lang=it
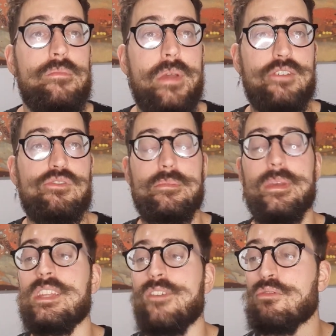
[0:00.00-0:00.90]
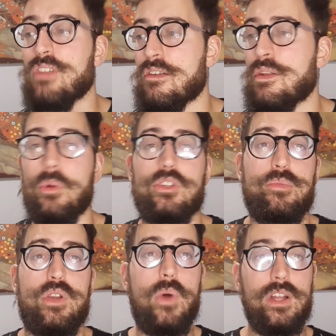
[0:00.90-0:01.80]
Perché giustamente valutare una
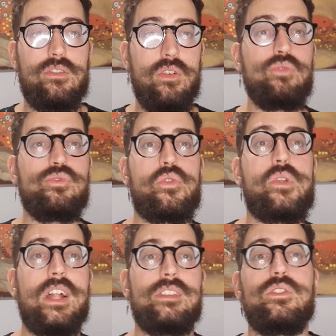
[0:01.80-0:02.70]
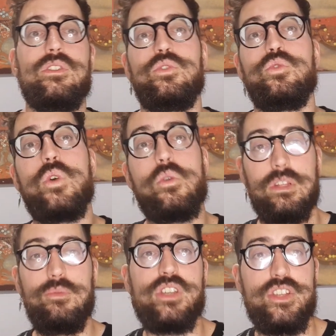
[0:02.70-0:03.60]
4x4 contro una 2
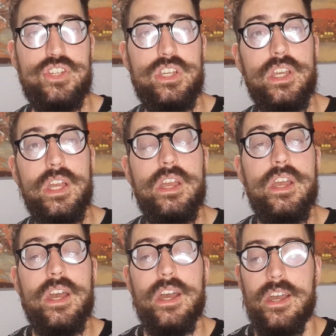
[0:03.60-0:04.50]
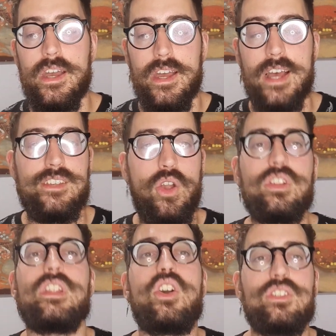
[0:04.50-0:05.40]
ruote motrici eh, a
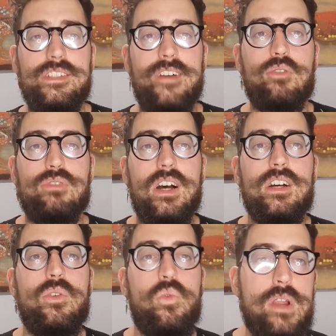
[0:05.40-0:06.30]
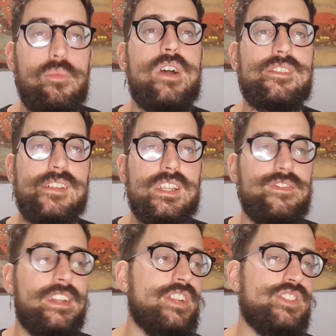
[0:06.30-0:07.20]
seconda di cosa si valuta, una può essere
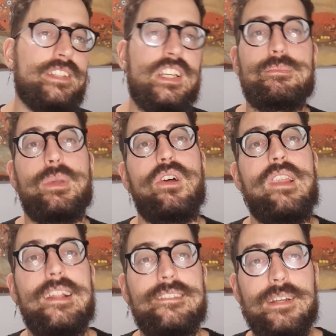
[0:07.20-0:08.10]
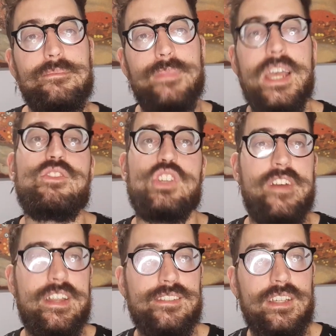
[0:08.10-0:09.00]
svantaggiata rispetto all'altra e
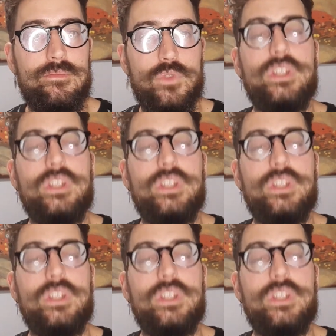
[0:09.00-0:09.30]
viceversa.